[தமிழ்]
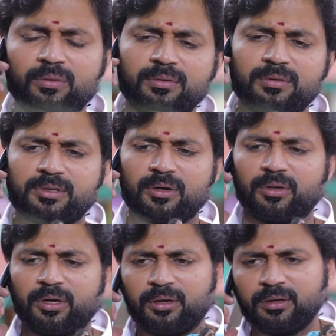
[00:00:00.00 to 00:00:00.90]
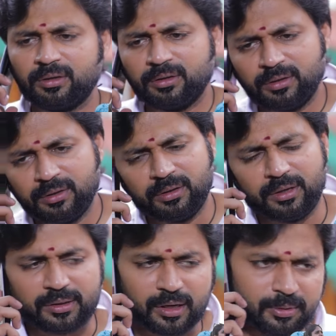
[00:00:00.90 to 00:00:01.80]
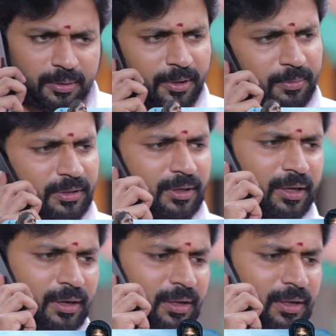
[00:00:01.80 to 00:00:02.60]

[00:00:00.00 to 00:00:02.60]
ஹலோ சகோதரி நீங்க தளபதி படம்